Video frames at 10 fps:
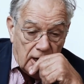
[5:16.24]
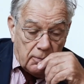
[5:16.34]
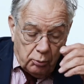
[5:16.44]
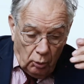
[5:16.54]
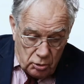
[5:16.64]

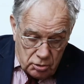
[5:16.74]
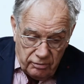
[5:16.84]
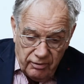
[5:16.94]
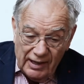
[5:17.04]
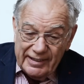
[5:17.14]
Et pour
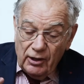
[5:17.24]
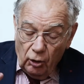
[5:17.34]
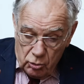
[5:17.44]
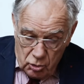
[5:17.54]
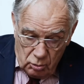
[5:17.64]
recevoir les
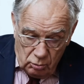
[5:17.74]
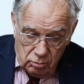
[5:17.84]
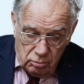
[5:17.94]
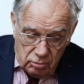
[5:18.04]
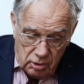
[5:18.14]
grandes
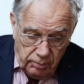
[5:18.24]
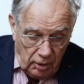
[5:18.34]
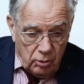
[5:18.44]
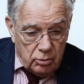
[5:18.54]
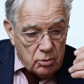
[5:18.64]
ondes, je n'ai
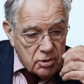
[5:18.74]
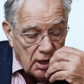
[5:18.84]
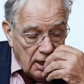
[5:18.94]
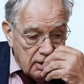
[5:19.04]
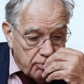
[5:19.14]
pas connu
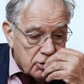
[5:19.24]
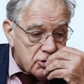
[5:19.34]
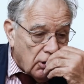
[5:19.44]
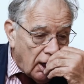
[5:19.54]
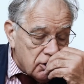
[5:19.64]
ça, les
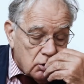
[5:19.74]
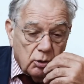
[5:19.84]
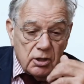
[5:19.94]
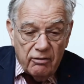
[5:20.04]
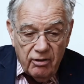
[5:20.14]
postes de
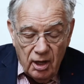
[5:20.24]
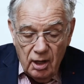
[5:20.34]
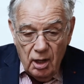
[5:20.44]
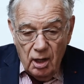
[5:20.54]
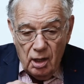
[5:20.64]
radio, il y
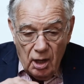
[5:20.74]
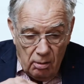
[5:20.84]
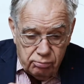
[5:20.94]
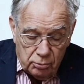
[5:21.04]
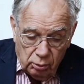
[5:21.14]
avait
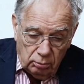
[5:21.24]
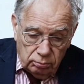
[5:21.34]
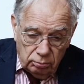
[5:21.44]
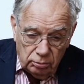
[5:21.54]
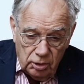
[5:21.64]
un bouton,
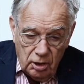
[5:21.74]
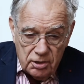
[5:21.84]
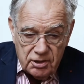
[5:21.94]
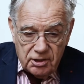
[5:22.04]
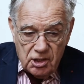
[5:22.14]

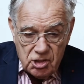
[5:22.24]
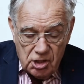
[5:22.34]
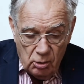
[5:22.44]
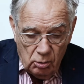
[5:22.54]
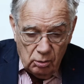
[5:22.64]
c'était
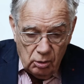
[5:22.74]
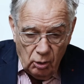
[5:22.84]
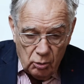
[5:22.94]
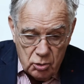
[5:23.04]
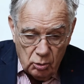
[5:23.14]
Géo,
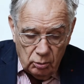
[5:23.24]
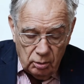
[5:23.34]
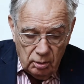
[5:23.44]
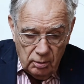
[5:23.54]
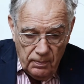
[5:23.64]
grandes
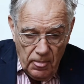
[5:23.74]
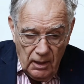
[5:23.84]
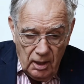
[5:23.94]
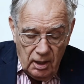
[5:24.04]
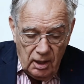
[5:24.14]
ondes,
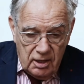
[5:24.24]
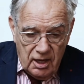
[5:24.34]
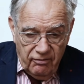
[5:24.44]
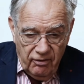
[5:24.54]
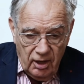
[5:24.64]
il
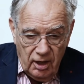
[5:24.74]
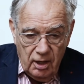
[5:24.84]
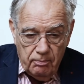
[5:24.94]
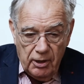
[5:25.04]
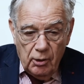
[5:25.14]
y avait
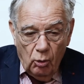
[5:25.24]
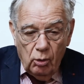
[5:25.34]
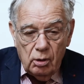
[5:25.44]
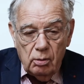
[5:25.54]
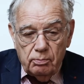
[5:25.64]

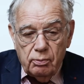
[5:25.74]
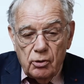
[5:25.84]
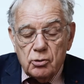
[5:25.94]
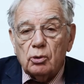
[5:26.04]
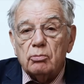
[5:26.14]
PO,
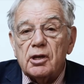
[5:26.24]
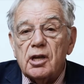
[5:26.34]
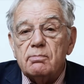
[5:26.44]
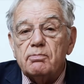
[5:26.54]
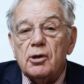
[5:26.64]
les ondes
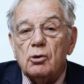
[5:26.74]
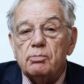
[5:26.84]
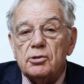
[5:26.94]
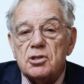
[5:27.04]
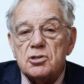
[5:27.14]
moyennes, PO,
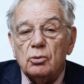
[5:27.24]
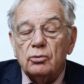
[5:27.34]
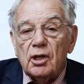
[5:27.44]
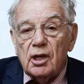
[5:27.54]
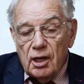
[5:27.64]
petites
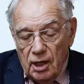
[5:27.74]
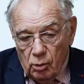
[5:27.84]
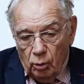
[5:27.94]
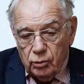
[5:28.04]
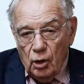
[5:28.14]
ondes, et
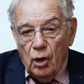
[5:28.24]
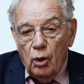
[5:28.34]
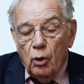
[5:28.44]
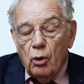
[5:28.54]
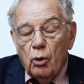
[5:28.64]
l'autre,
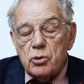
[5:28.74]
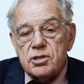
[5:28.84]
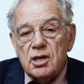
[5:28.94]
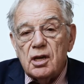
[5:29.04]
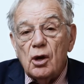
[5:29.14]

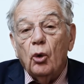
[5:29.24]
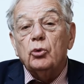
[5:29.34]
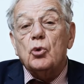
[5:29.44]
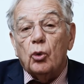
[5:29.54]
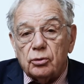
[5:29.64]
OC,
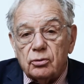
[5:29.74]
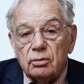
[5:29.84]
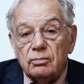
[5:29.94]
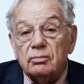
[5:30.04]
ondes courtes.